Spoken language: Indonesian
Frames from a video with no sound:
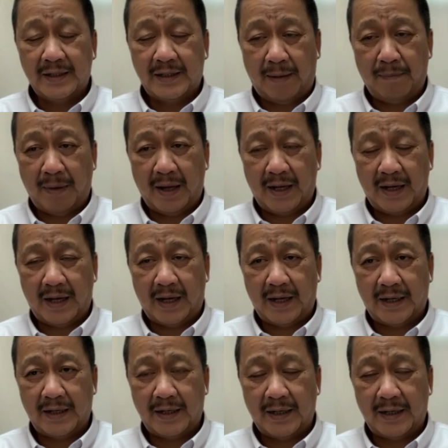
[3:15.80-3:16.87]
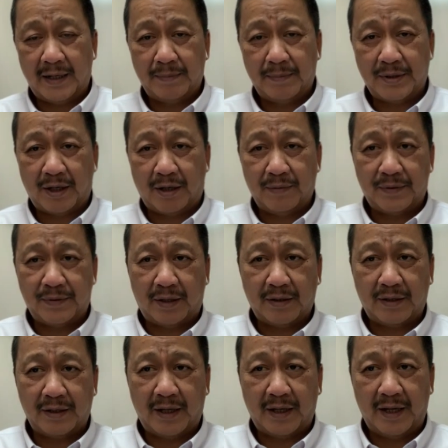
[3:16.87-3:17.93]
tambahkan pesawat eh, pesawat-pesawat
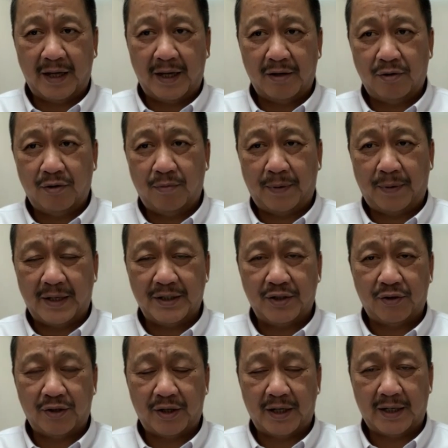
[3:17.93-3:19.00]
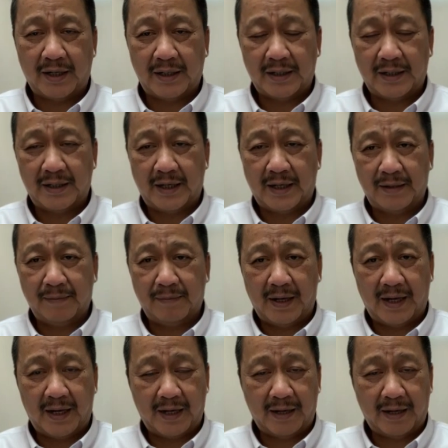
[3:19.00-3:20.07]
kita yang operasional dan
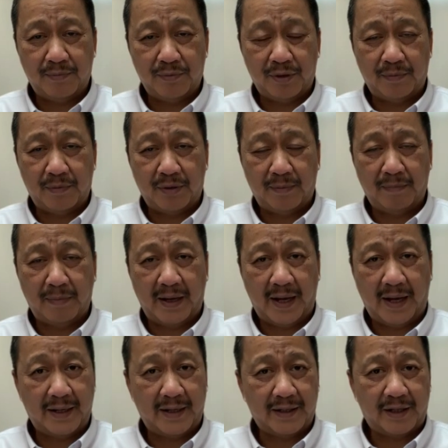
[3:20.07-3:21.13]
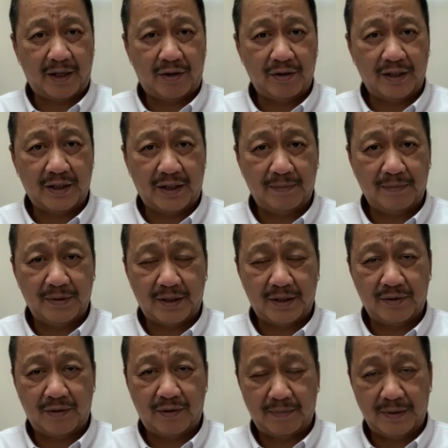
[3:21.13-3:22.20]
berharap mudah-mudahan by akhir tahun kita bisa
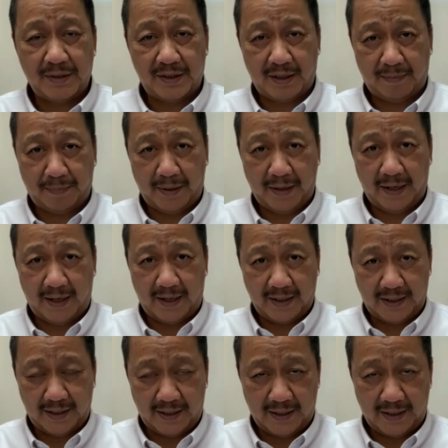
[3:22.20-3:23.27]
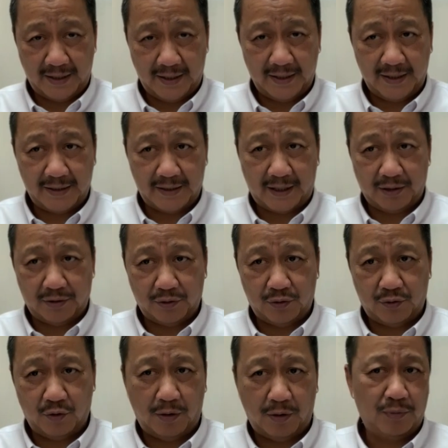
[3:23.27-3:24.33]
sudah mencapai angka di 120
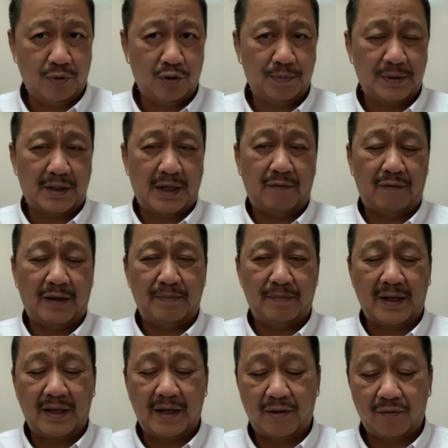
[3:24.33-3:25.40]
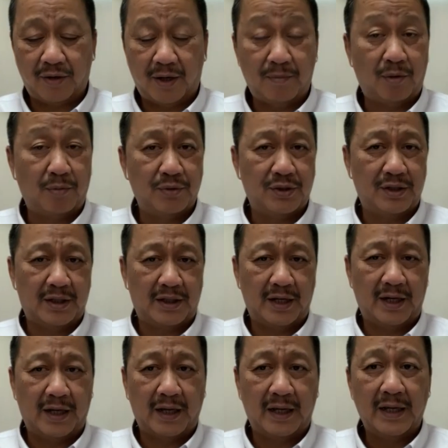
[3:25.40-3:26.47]
pesawat baik Garuda maupun
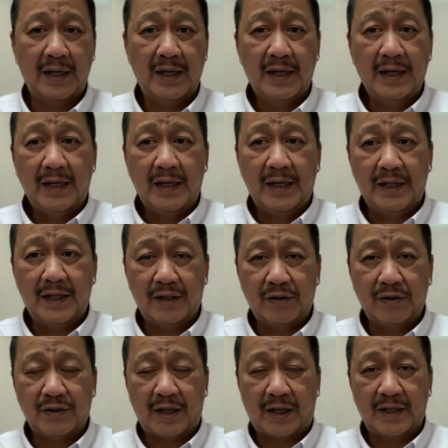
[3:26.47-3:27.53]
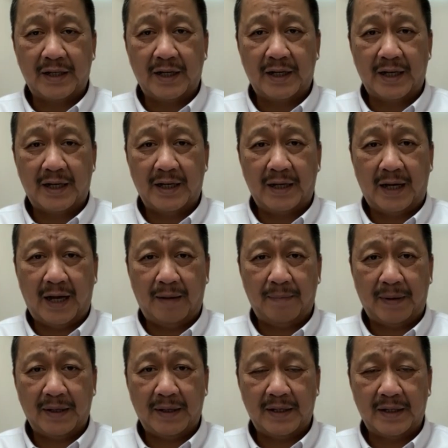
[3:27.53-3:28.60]
Citylink ini tentu saja
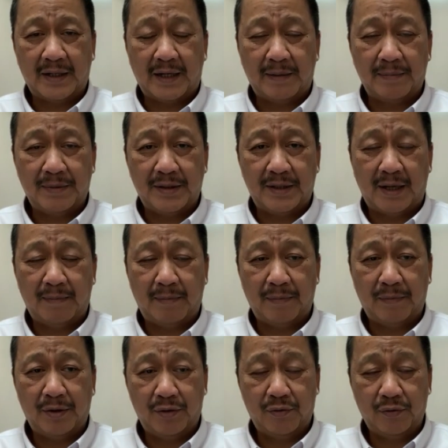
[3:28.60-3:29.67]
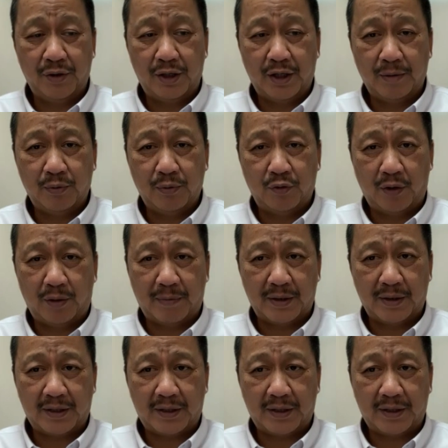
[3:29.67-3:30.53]
harapan kita bisa memenuhi kebutuhan